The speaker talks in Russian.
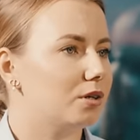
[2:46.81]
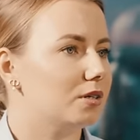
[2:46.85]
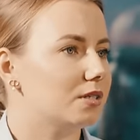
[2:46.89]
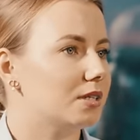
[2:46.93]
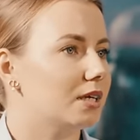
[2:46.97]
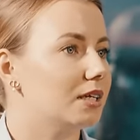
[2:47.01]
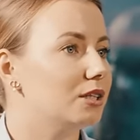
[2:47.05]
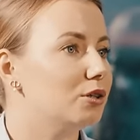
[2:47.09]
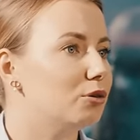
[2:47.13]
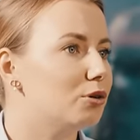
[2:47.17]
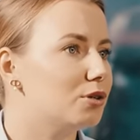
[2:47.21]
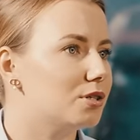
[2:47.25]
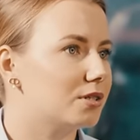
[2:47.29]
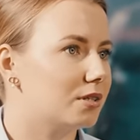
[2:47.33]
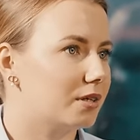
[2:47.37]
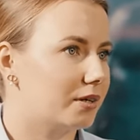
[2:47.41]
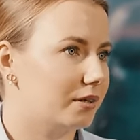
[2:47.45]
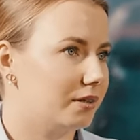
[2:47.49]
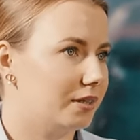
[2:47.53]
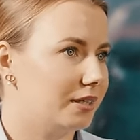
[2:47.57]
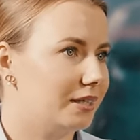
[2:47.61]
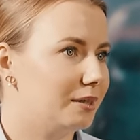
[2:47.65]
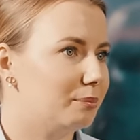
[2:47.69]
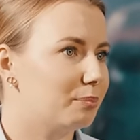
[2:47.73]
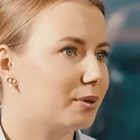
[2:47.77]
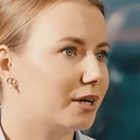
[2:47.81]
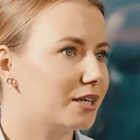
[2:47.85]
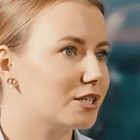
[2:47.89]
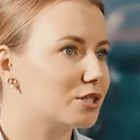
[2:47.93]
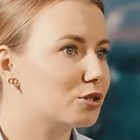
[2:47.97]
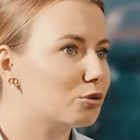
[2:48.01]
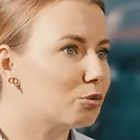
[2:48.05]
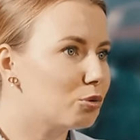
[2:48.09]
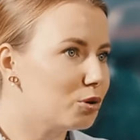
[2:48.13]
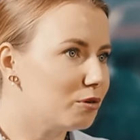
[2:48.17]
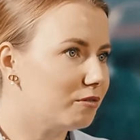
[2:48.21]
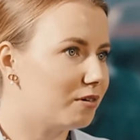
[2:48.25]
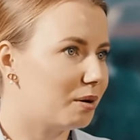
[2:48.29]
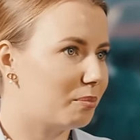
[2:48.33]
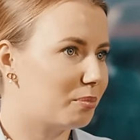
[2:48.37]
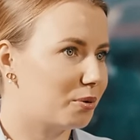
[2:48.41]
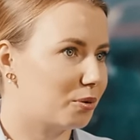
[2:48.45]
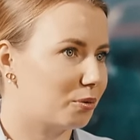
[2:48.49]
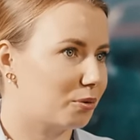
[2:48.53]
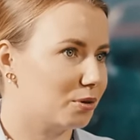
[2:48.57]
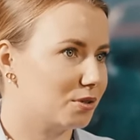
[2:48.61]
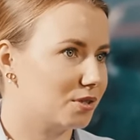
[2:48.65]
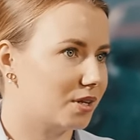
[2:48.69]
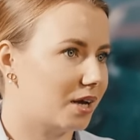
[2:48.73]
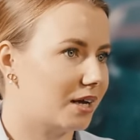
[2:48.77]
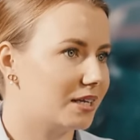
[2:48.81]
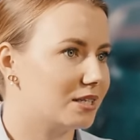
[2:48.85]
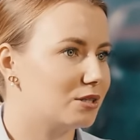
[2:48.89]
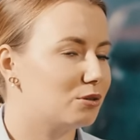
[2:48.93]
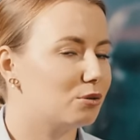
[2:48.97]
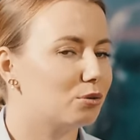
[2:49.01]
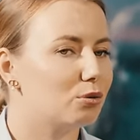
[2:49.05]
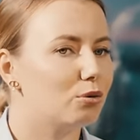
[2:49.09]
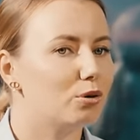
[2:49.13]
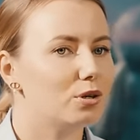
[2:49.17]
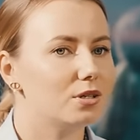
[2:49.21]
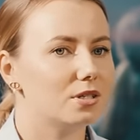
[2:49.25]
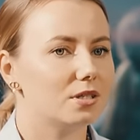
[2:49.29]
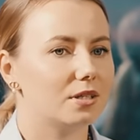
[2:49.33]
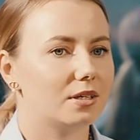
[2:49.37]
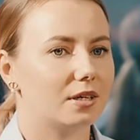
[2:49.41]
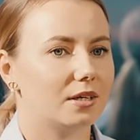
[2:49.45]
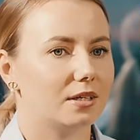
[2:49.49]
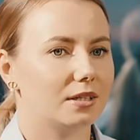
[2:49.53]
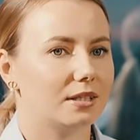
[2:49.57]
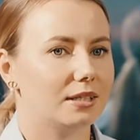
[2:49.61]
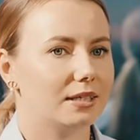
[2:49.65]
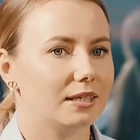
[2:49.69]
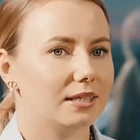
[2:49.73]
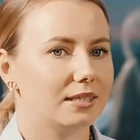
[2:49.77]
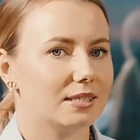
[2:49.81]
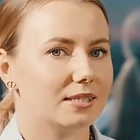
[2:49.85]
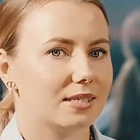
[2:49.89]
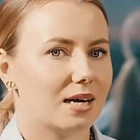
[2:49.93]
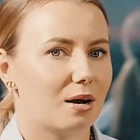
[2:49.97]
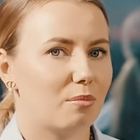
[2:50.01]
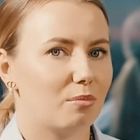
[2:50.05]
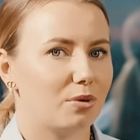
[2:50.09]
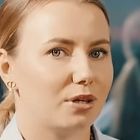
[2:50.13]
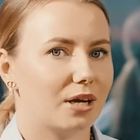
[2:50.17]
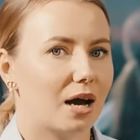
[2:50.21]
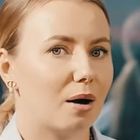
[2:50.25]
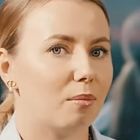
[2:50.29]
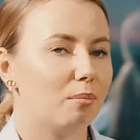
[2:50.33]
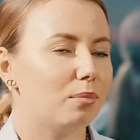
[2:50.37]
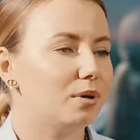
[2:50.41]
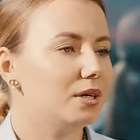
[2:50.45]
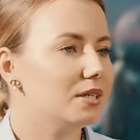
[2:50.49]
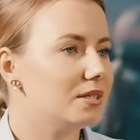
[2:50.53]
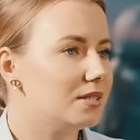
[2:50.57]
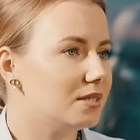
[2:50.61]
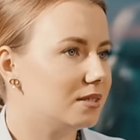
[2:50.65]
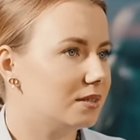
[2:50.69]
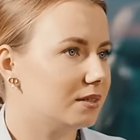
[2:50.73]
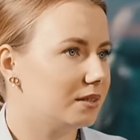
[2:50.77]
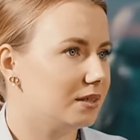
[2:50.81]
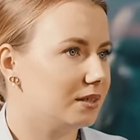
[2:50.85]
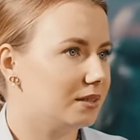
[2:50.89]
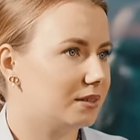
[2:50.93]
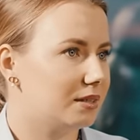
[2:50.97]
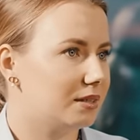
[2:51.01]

с одной стороны, непростой вопрос, а с другой стороны, самый обыденный,